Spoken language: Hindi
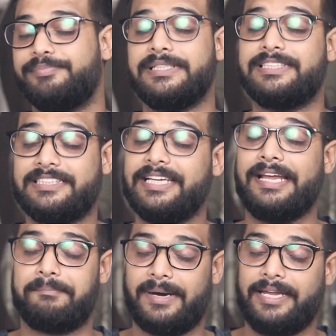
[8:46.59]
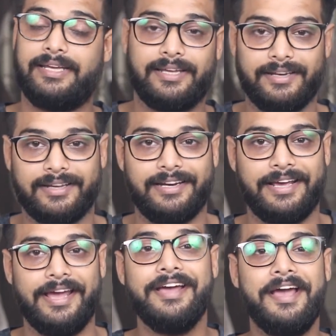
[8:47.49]
बी खेलने के
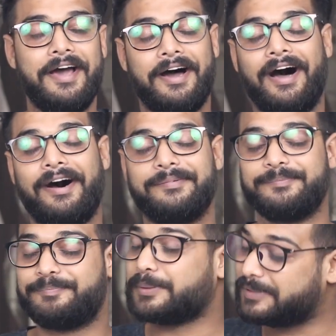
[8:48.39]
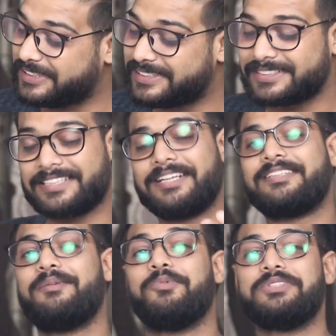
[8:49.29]
लिए पबजी निकलता
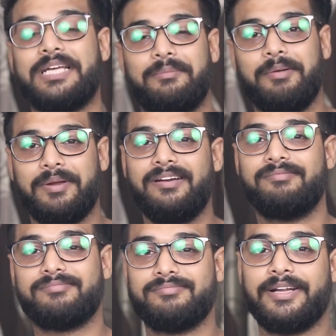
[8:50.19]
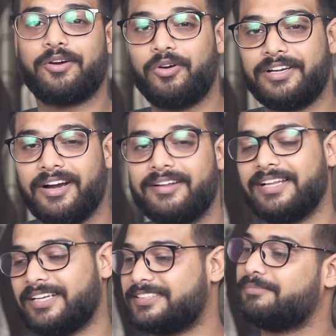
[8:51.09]
रहता है मुंह से अभी भी मेरे को दंड
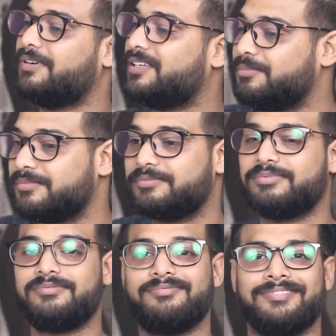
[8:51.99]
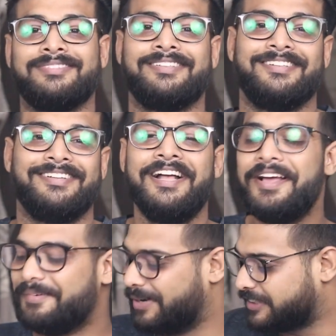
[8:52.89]
देना चाहिए मार
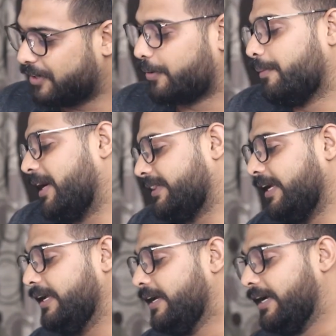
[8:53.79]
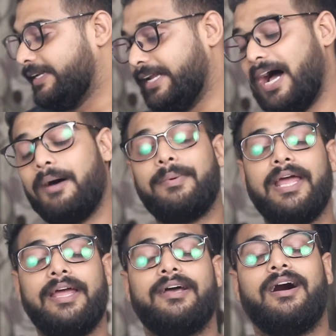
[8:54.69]
बट चलो कोई बात नहीं यहाँ
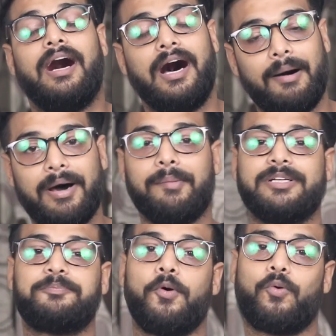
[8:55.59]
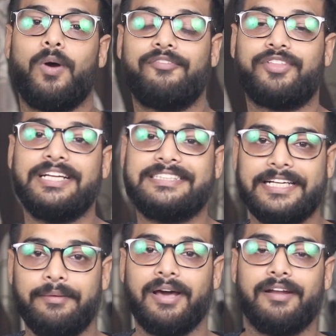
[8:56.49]
पे हमारे पास पोको एफ थ्री
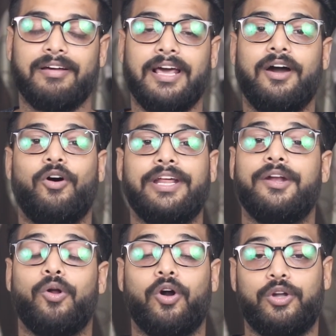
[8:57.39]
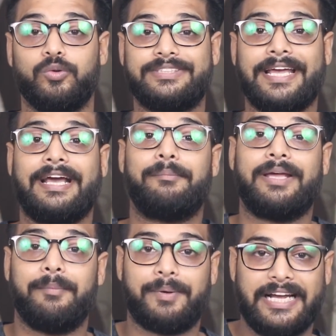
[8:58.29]
जी भी आने वाला है और ये नोट टू से कम
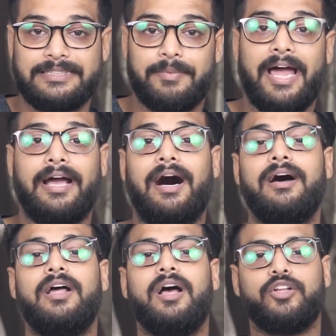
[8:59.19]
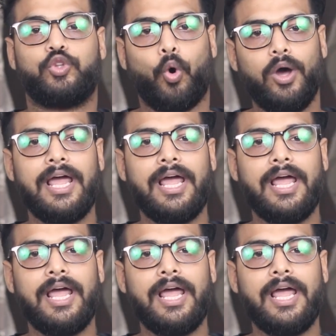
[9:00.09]
के प्राइस में आएगा दो